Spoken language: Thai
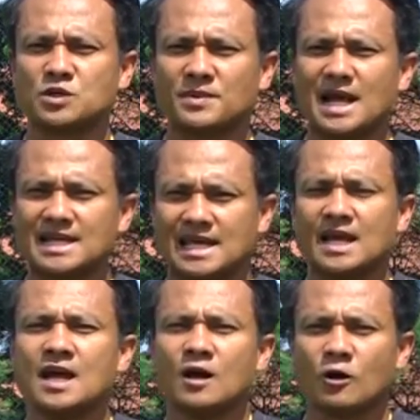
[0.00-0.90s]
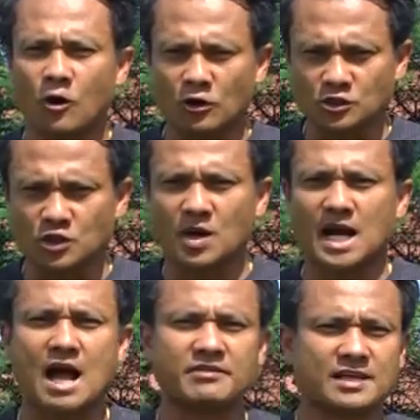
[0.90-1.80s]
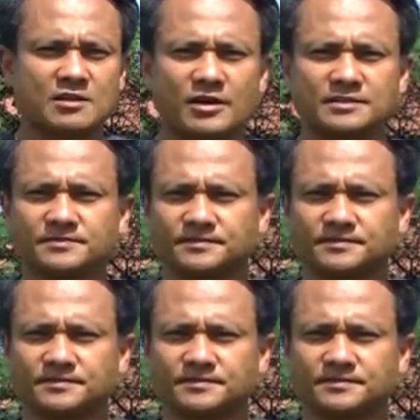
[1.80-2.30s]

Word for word: ชมรายละเอียดของ2ข่าวนี้กันก่อน